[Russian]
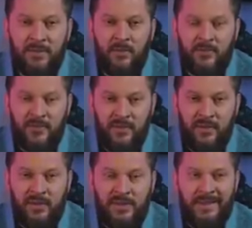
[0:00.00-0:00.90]

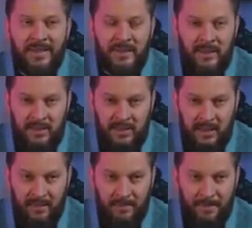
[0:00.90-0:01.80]
собственных
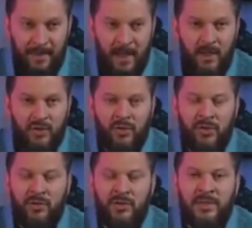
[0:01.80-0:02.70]
ценностей. Что
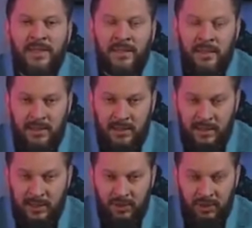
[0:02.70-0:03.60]
такое ценности
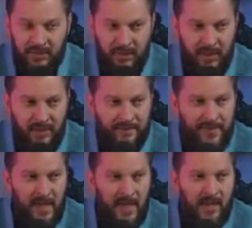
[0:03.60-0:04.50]
для человека?
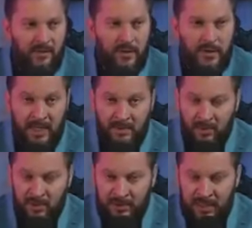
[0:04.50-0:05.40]
Вот я
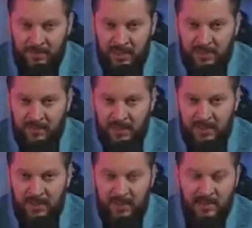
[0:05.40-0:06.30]
могу сказать про свои
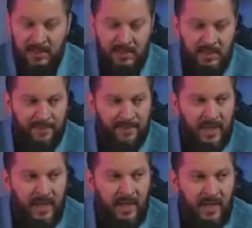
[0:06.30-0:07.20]
ценности.
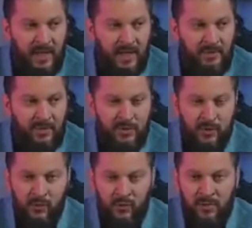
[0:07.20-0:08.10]
А,
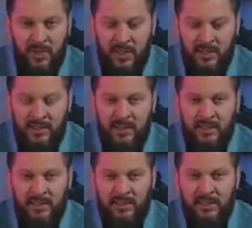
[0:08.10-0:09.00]
безусловно, у меня есть
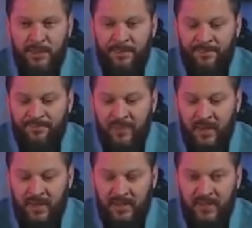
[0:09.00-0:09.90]
ценности,
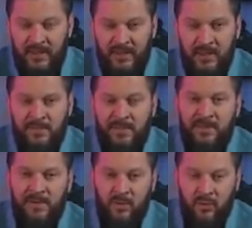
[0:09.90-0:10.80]
э, связанные с
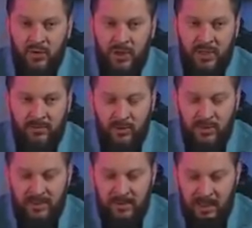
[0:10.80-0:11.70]
моим окружением. То
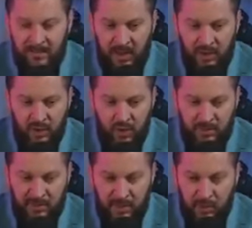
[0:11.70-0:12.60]
есть для меня важно,
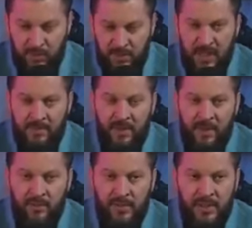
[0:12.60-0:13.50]
чтобы вокруг меня были
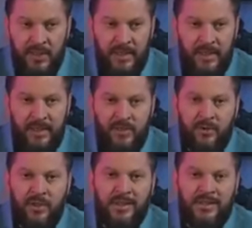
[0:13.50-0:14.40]
люди,
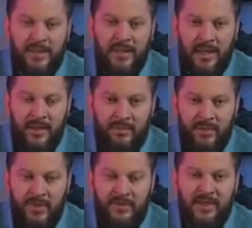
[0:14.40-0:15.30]
которые разделяют
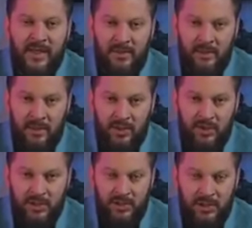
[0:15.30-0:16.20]
мои взгляды на
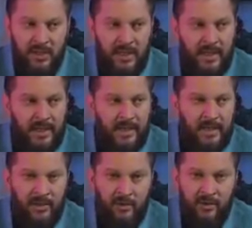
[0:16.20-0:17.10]
жизнь, для
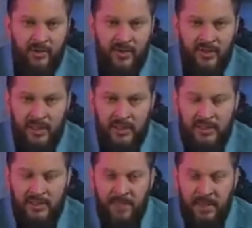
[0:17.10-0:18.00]
которых важна
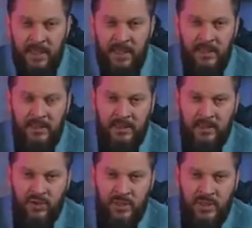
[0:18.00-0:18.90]
семья,
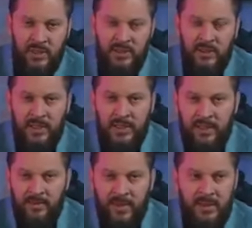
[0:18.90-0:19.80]
достижение
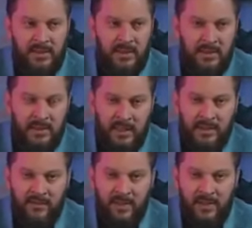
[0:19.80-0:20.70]
целей, бизнес,
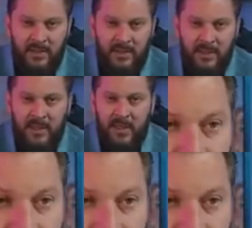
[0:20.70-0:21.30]
развитие,